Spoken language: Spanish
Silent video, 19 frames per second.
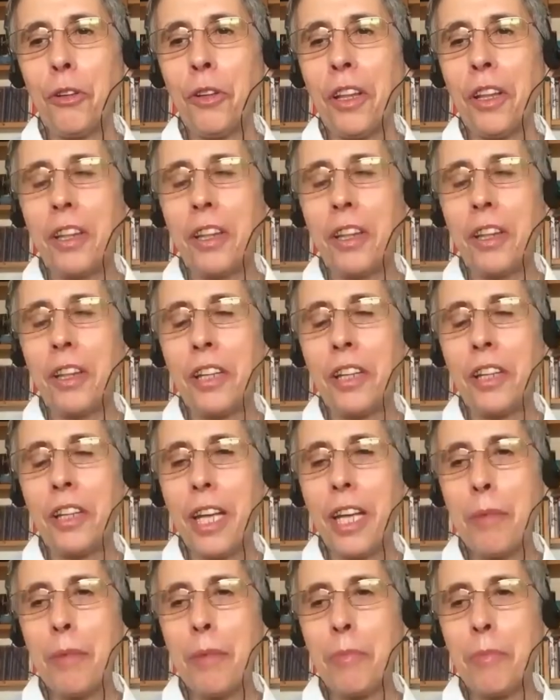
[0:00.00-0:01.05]
lo decía mi
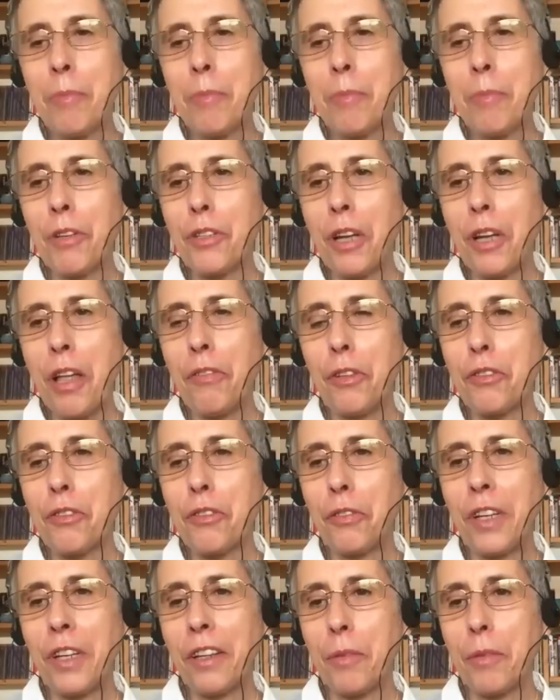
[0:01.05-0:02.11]
profesora de filosofía hace
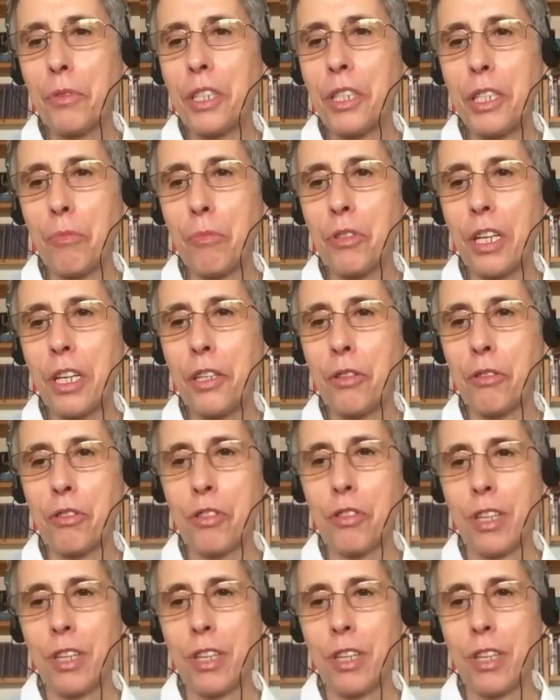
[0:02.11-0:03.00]
muchísimos años,